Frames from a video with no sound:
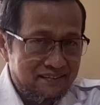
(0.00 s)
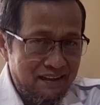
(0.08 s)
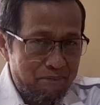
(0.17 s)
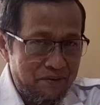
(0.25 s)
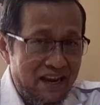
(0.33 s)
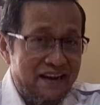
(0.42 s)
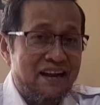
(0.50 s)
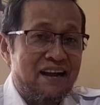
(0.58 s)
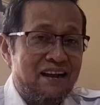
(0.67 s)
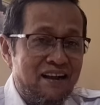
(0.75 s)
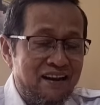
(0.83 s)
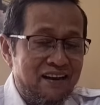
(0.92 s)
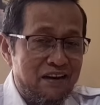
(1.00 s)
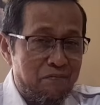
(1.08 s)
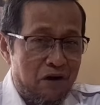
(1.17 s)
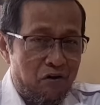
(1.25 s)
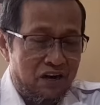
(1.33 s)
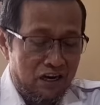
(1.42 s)
tapi ada di
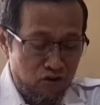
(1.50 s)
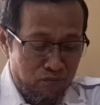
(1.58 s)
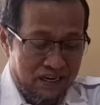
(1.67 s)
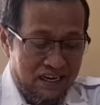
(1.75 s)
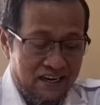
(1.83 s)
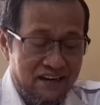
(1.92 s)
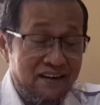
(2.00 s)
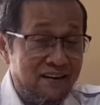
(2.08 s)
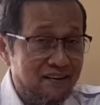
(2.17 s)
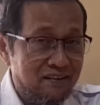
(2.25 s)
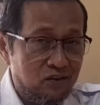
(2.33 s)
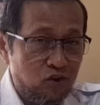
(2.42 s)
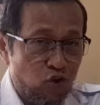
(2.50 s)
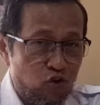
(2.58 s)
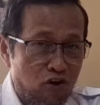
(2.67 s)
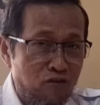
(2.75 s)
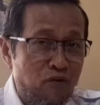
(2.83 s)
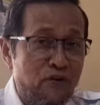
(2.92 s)
bawah Luman Edi
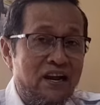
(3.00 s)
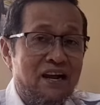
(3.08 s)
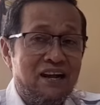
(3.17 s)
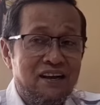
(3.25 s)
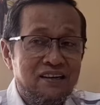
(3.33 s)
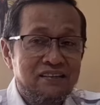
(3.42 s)
tokoh muda